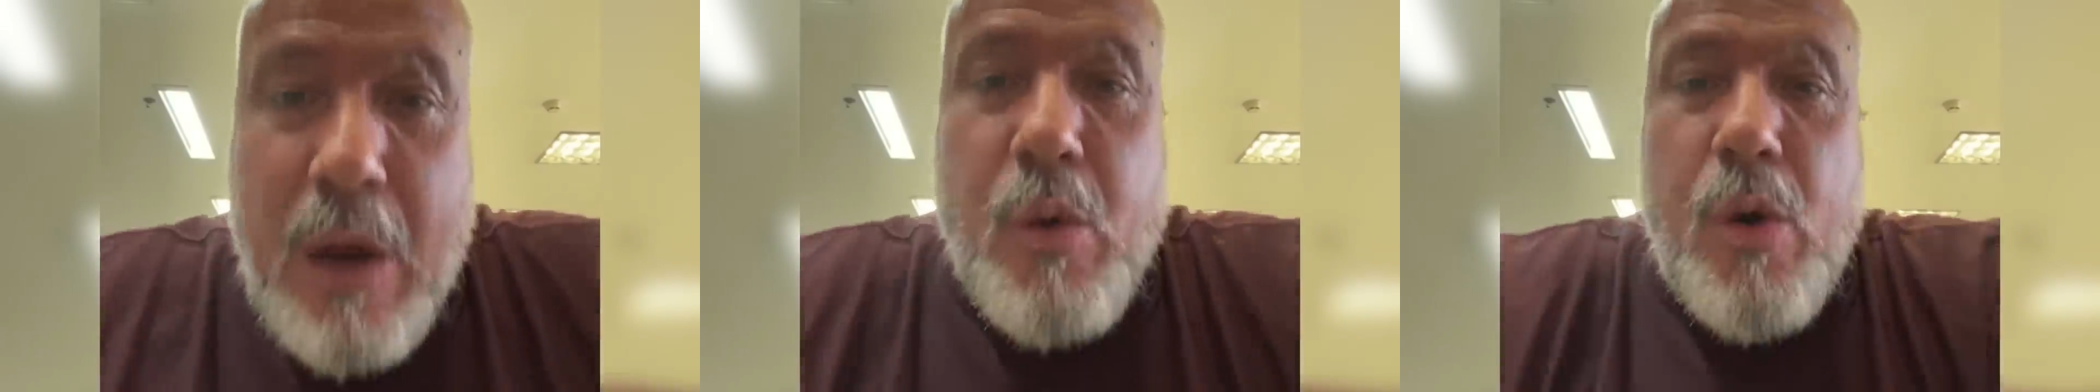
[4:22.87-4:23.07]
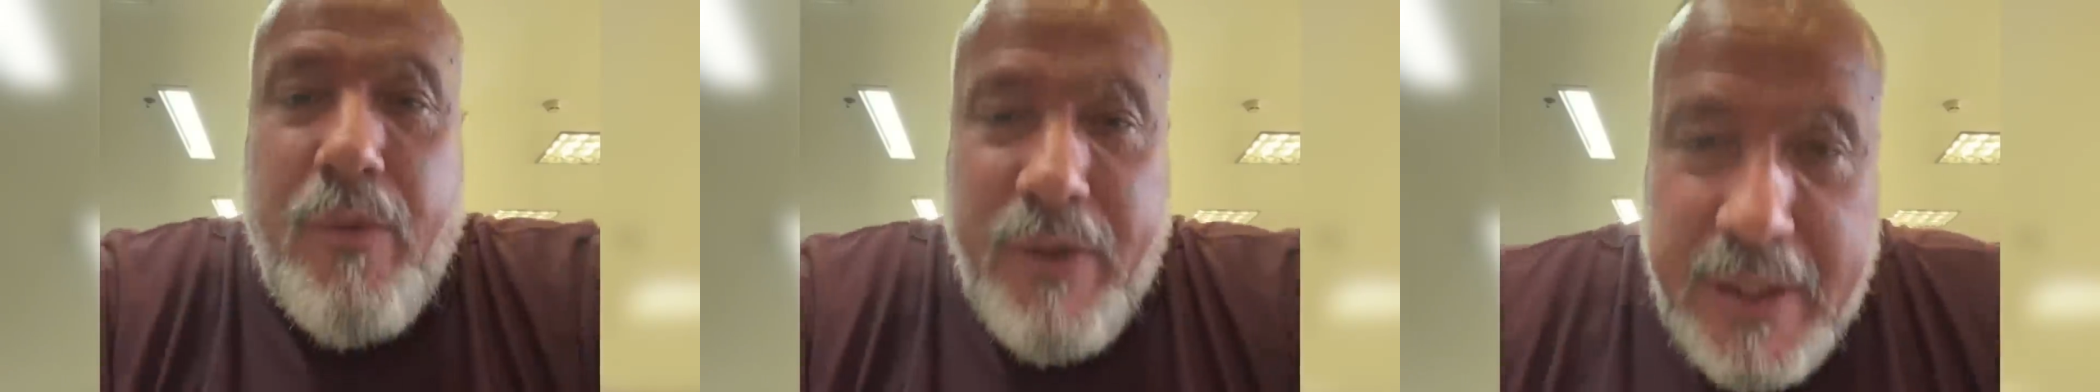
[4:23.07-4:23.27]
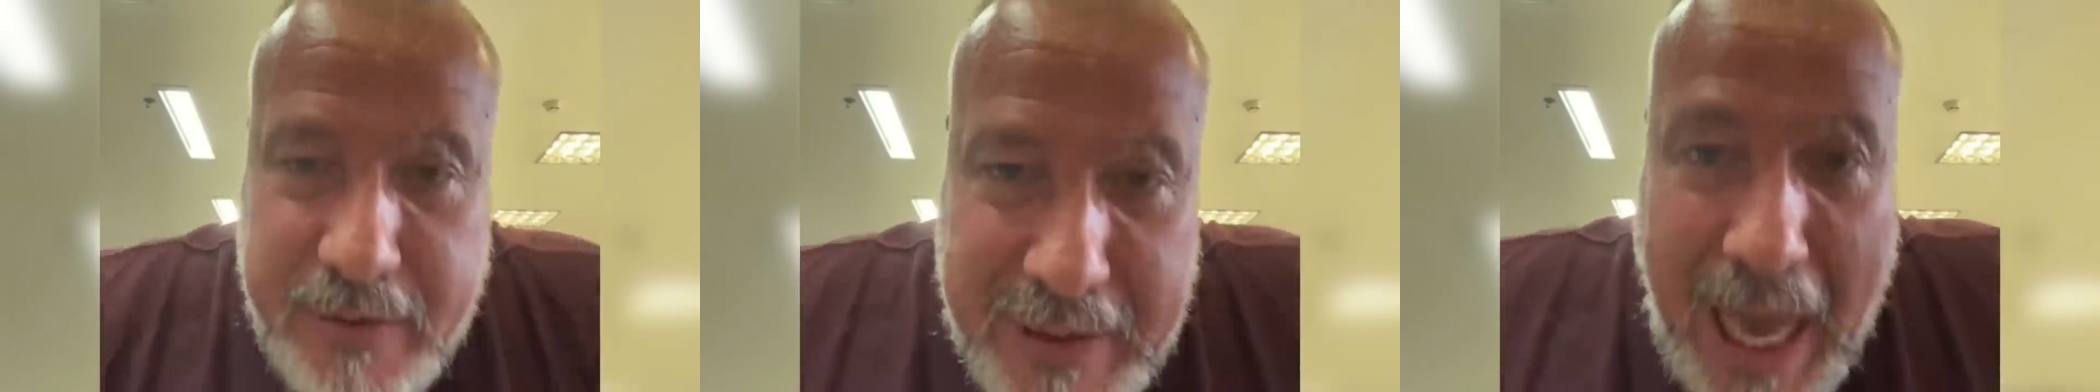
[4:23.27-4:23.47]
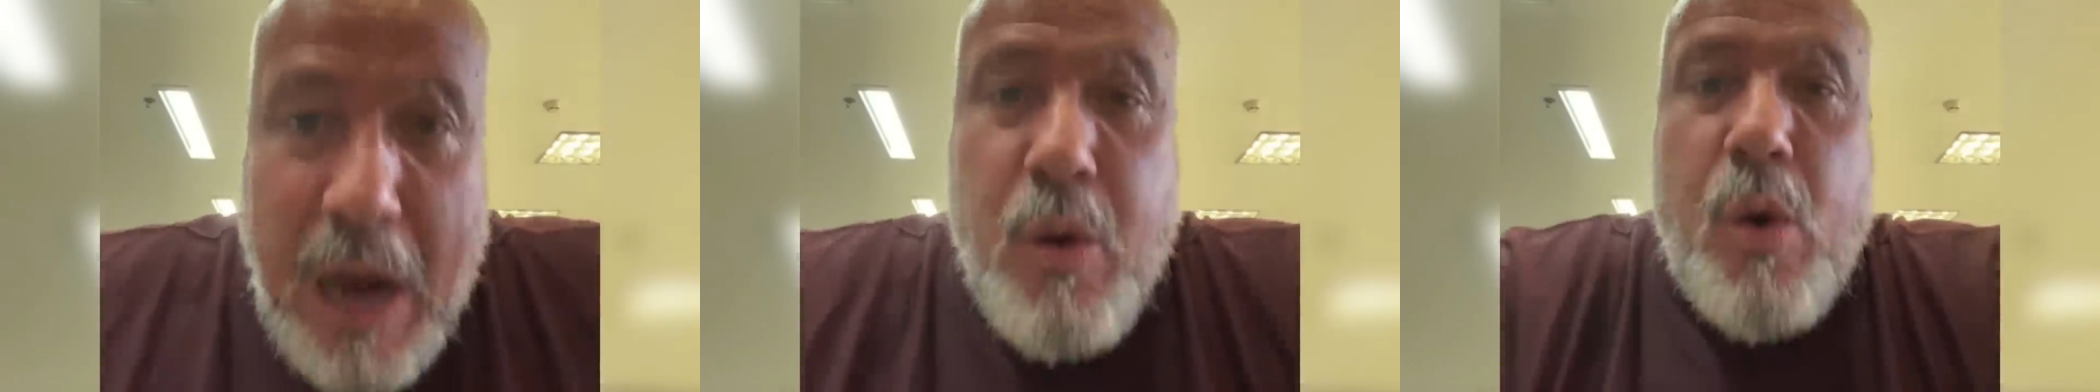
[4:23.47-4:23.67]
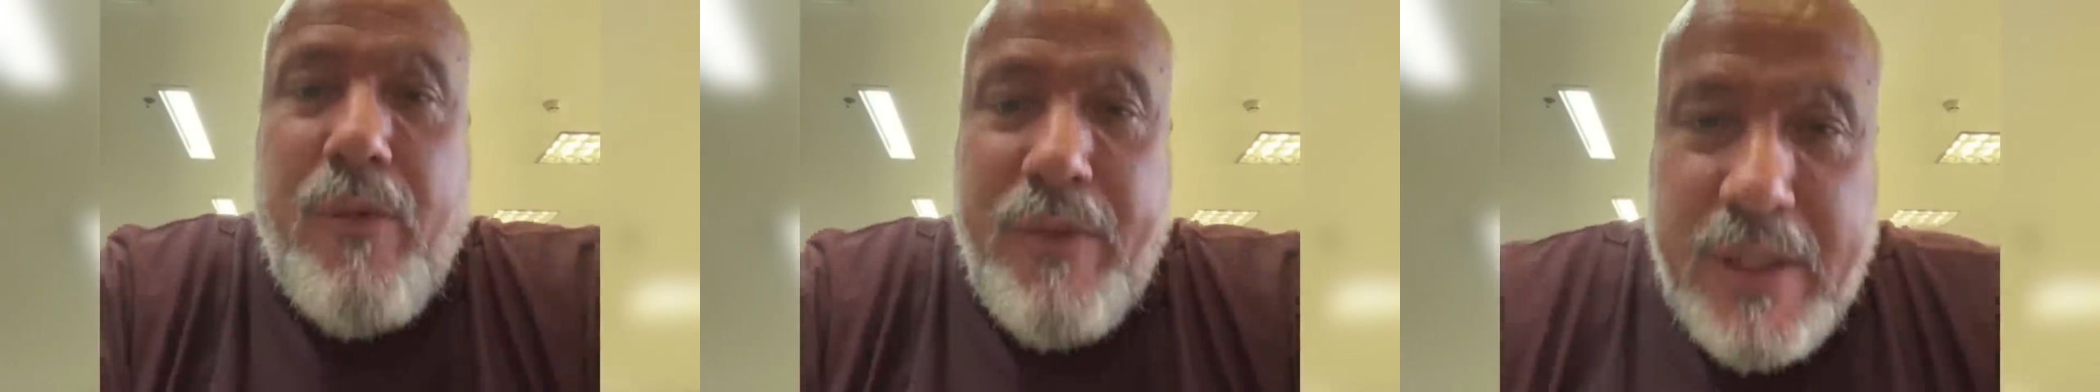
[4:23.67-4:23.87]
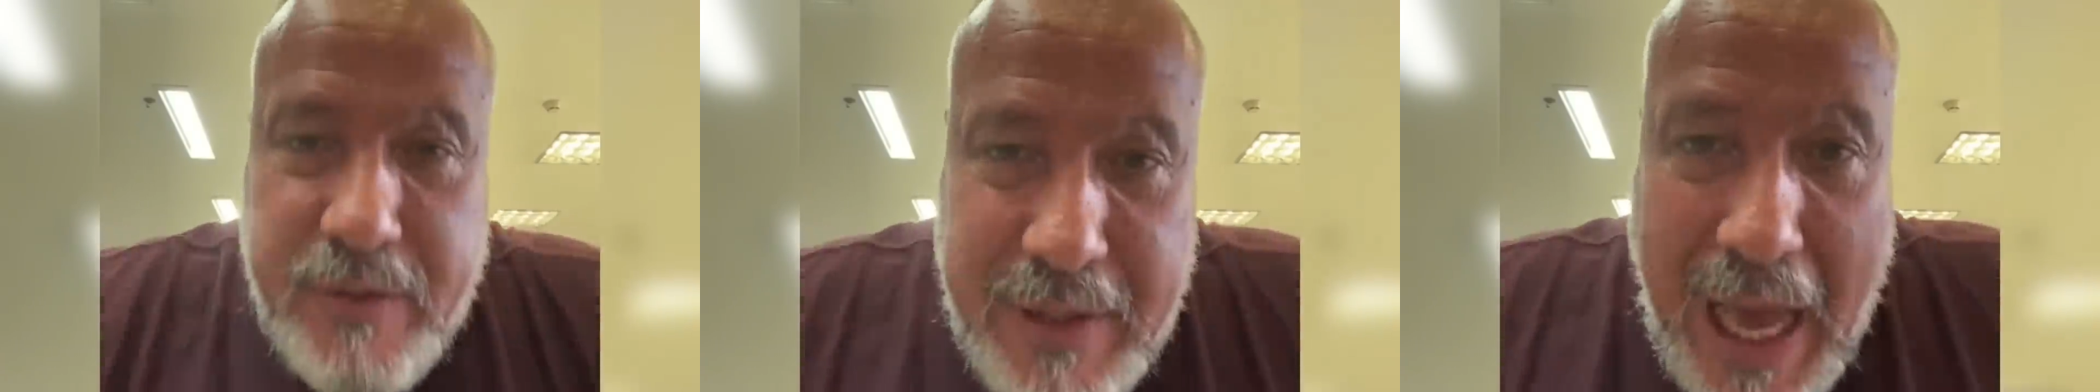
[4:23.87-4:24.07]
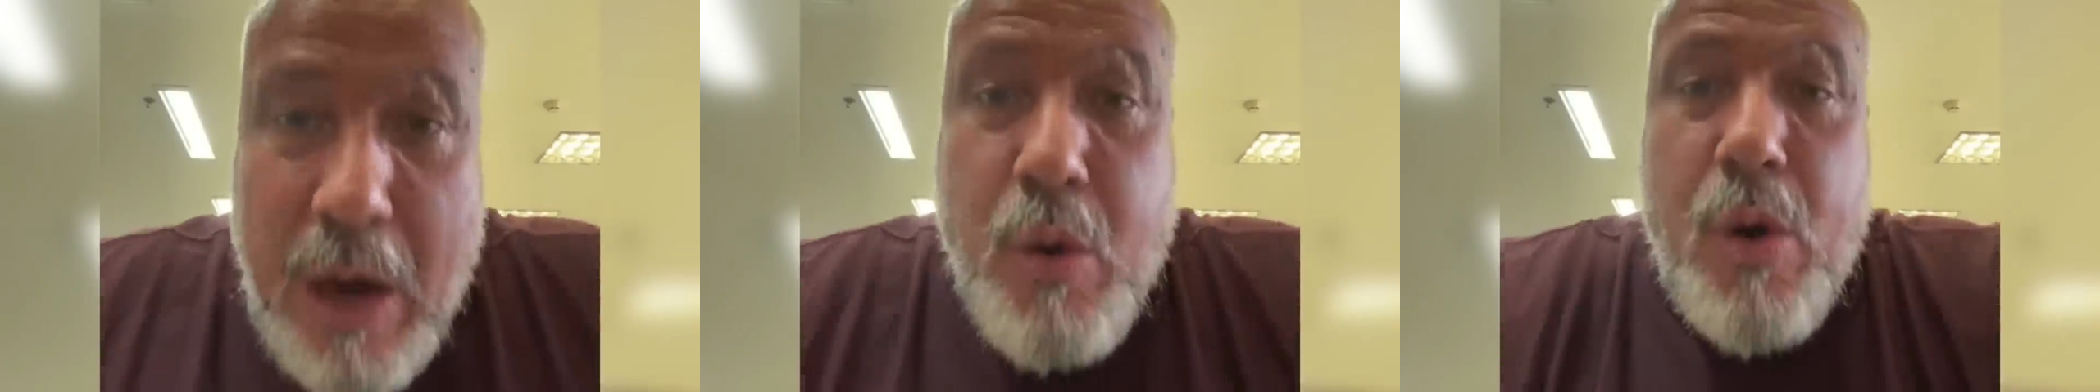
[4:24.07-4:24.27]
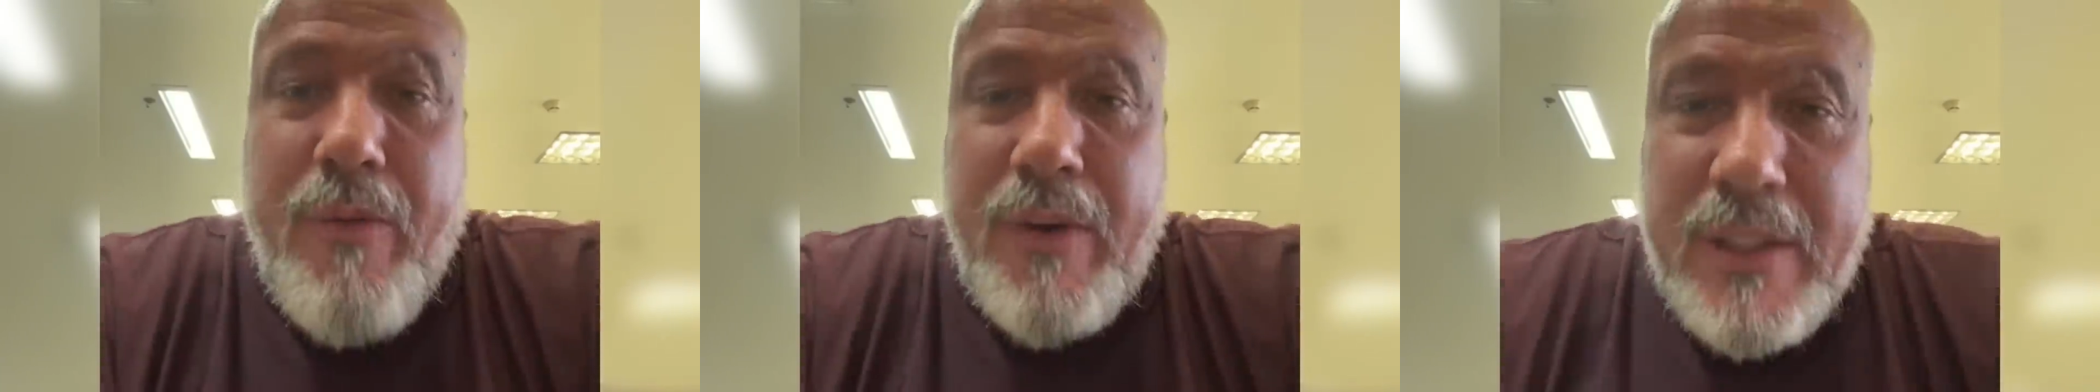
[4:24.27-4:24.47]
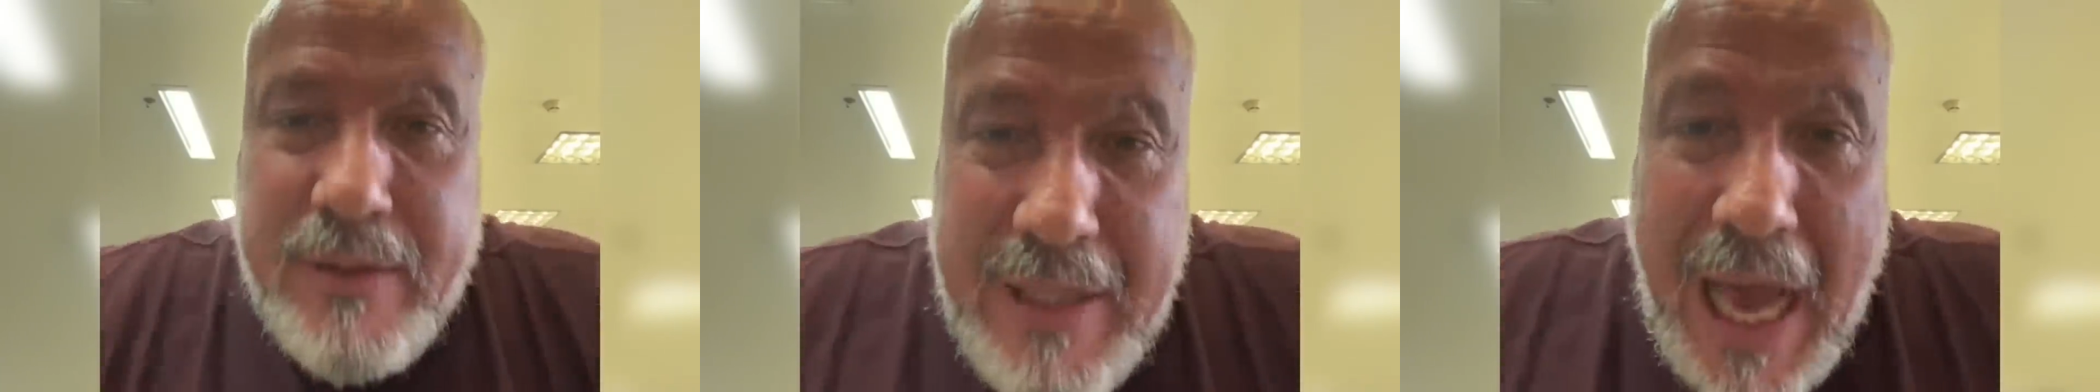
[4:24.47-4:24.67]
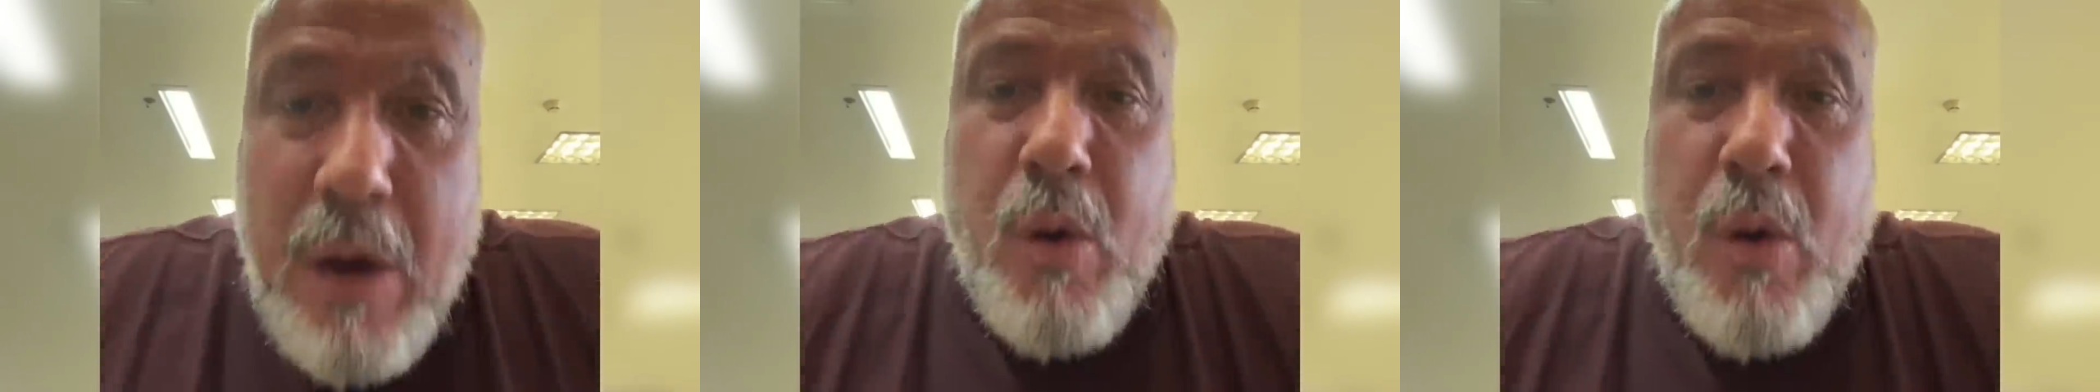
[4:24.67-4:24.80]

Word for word: conversar, conversar, conversar,